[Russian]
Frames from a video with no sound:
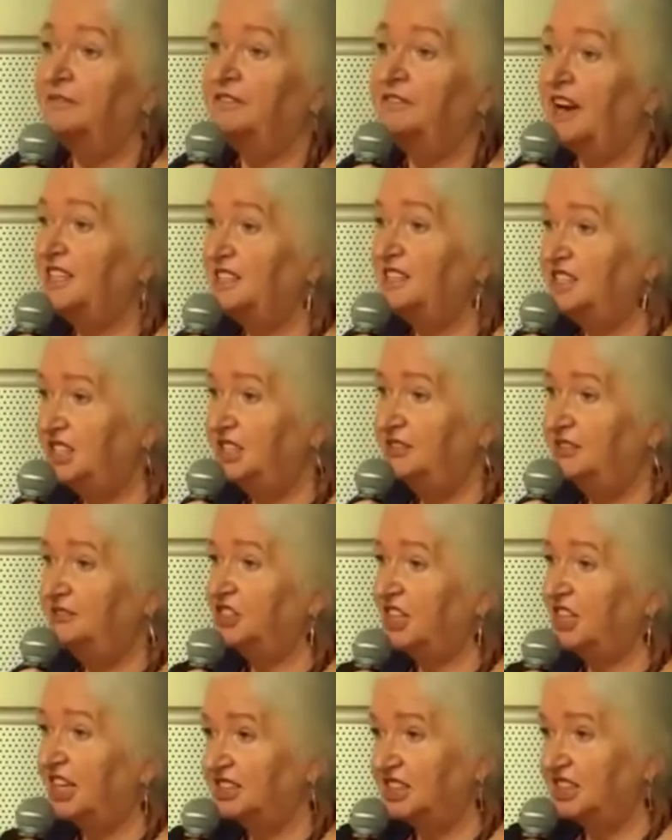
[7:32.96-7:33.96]
войти в
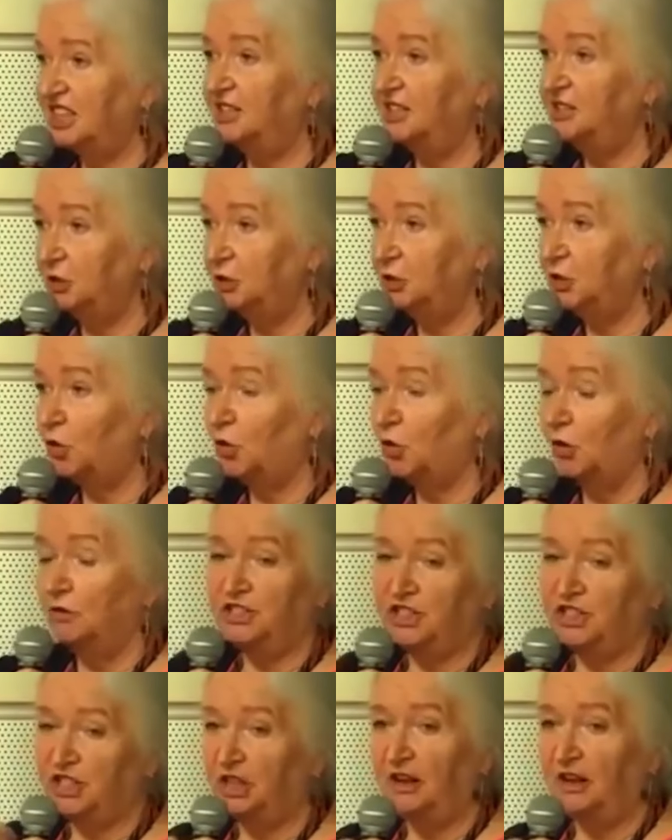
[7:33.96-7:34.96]
сознание
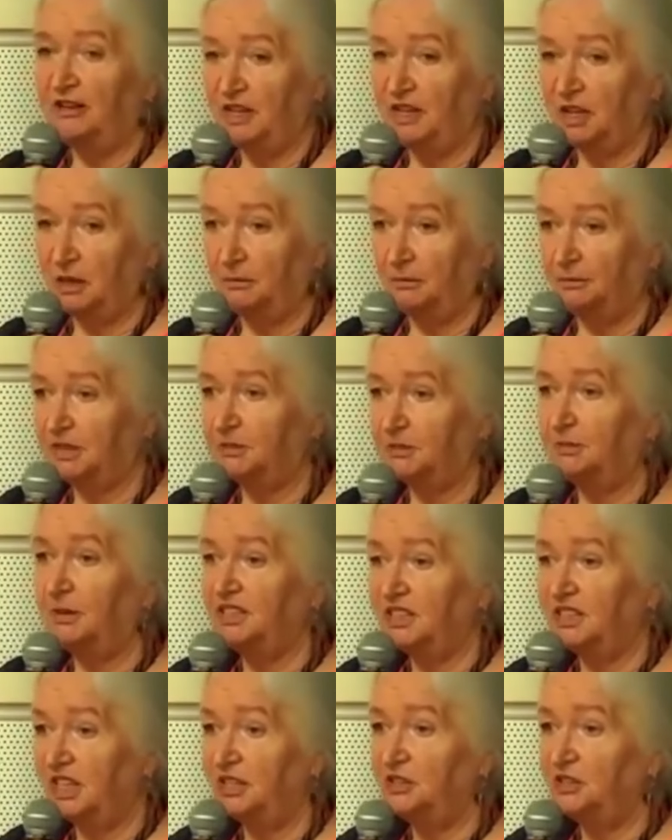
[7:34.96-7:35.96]
другого человека,
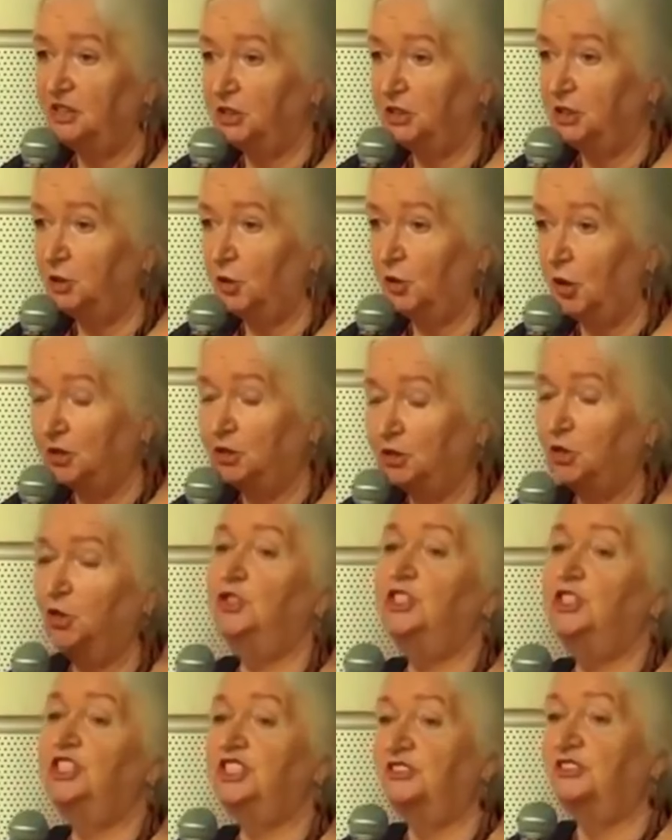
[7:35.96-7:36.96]
посмотреть на
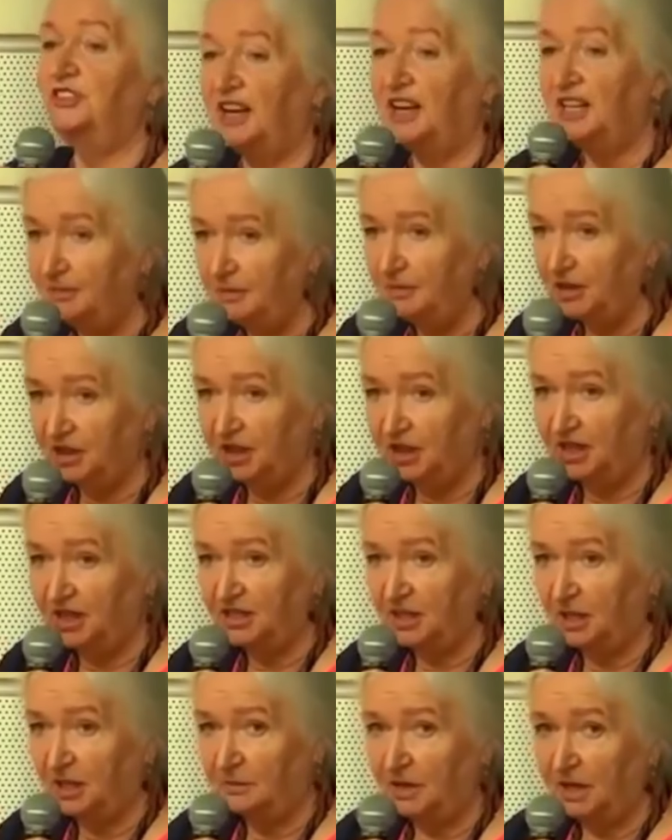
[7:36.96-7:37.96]
ситуацию не своими
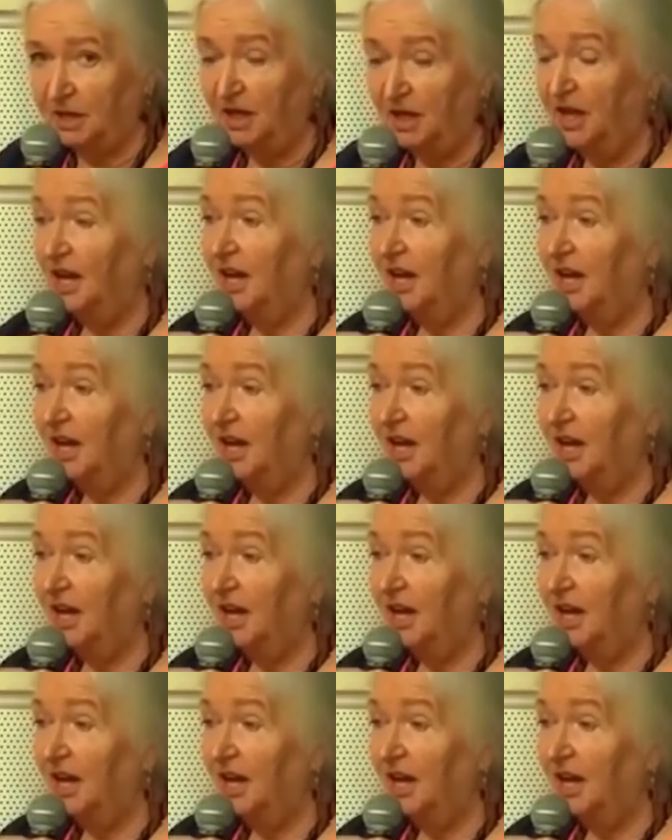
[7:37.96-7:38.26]
глазами,